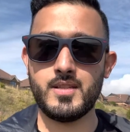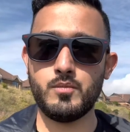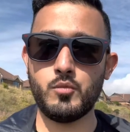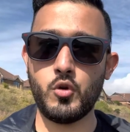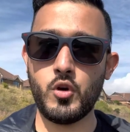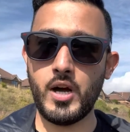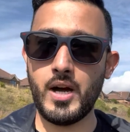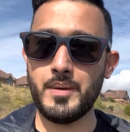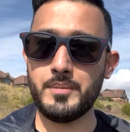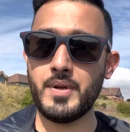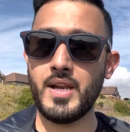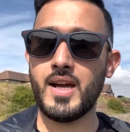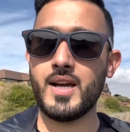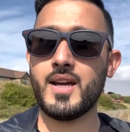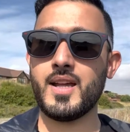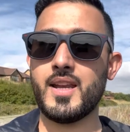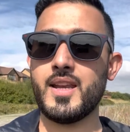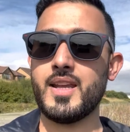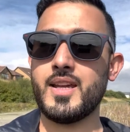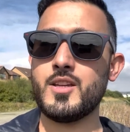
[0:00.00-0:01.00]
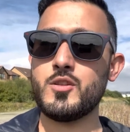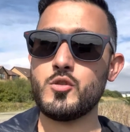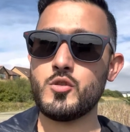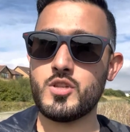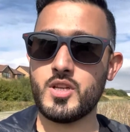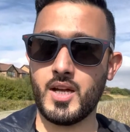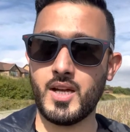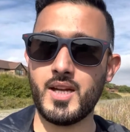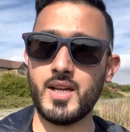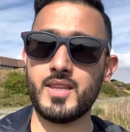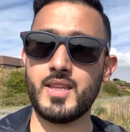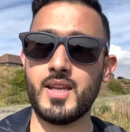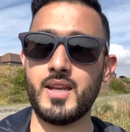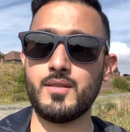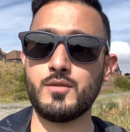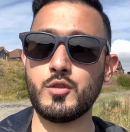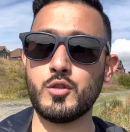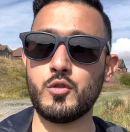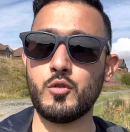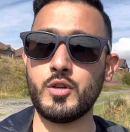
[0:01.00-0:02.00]
मुकाबला करने की जो सख्त है ना
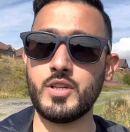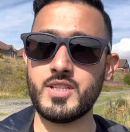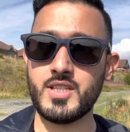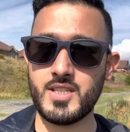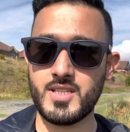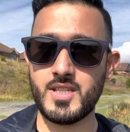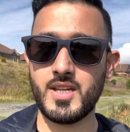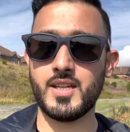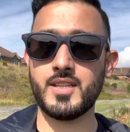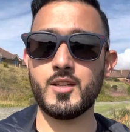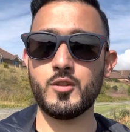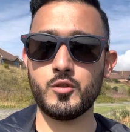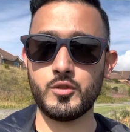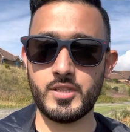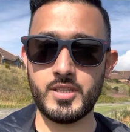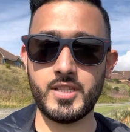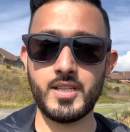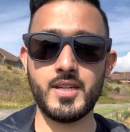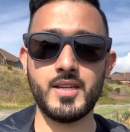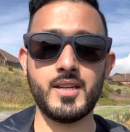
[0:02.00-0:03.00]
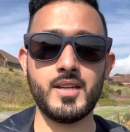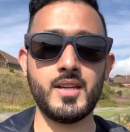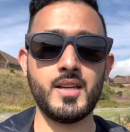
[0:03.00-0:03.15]
वो थोड़ी सी ज़्यादा होती है